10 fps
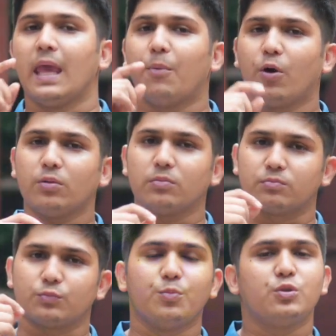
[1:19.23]
এবং
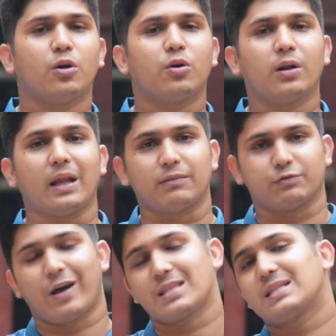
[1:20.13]
তুমি যখন
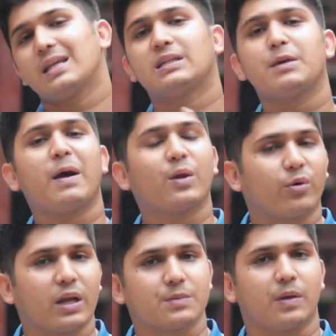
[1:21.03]
ফার্স্ট ইয়ারটাই পার
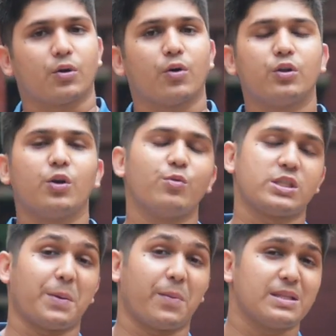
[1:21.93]
করে আসবা তখন তুমি
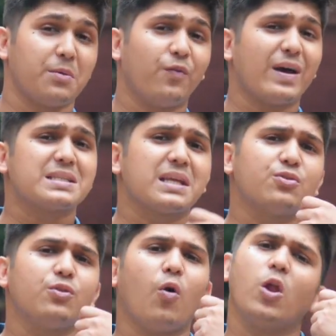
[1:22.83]
বুঝতে পারবে যে আমি ফার্স্ট ইয়ারে
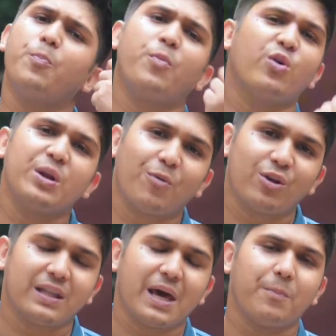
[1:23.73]
যদি অল্প করে
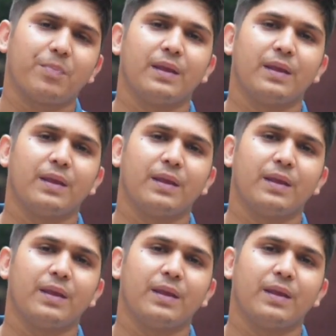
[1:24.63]
পড়তাম